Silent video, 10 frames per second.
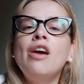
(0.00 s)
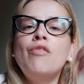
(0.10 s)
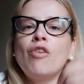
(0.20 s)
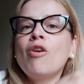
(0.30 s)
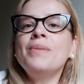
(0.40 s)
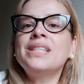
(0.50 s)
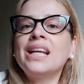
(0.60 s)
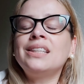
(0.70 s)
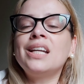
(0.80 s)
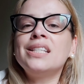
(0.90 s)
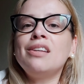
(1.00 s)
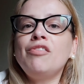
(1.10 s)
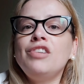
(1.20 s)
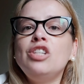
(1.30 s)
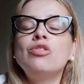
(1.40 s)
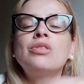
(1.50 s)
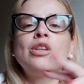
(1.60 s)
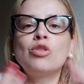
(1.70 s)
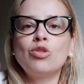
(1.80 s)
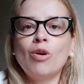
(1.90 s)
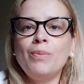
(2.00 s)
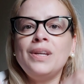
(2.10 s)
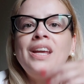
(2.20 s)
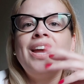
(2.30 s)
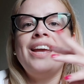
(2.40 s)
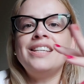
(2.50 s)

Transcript: eu vou começar a trazer vídeos sobre